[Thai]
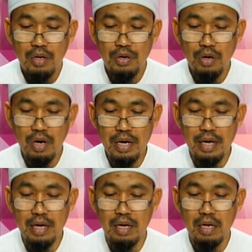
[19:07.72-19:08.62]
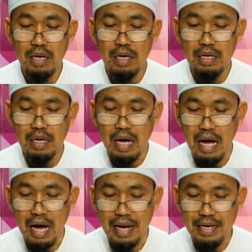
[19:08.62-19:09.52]
โดย
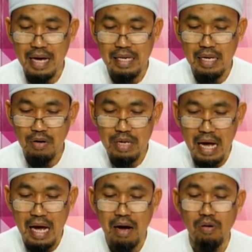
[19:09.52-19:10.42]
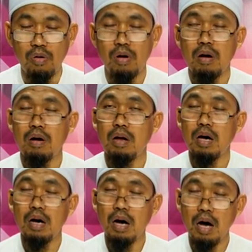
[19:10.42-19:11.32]
อ่านอย่างยาวๆแล้
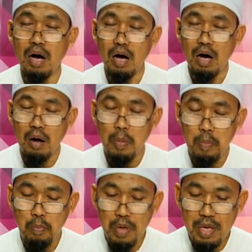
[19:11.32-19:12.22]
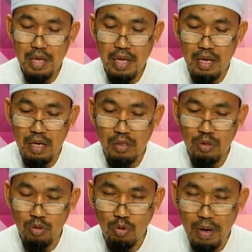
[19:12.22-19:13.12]
วก็มี
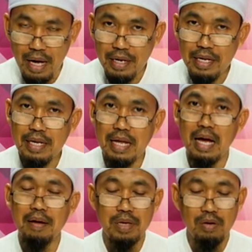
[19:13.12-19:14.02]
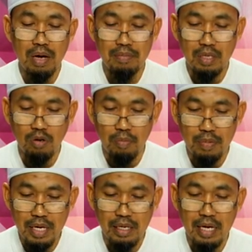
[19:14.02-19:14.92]
ตุมะอนีนะมีความสงบ
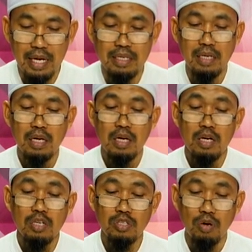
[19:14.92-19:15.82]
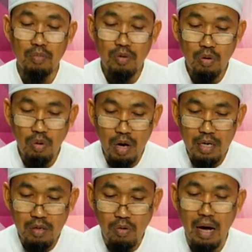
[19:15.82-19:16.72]
นิ่งนั้นสมควร
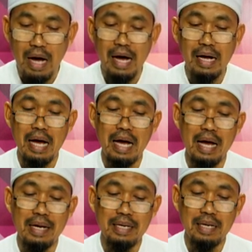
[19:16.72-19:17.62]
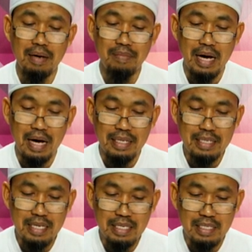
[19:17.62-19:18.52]
กว่าการละหมาด
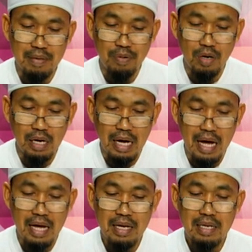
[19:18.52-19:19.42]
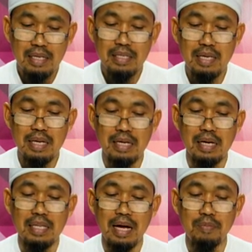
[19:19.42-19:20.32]
20รอกอะห์ที่ก
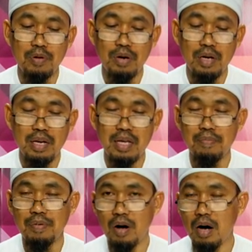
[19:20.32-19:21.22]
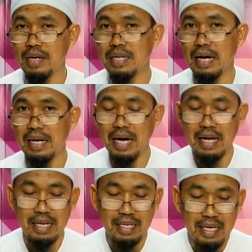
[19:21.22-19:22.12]
ระทำโดยรีบร้อนอย่างน่า
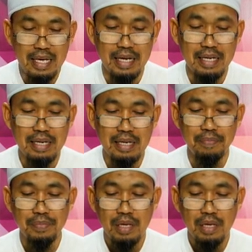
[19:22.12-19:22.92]
รังเกียจนะครับ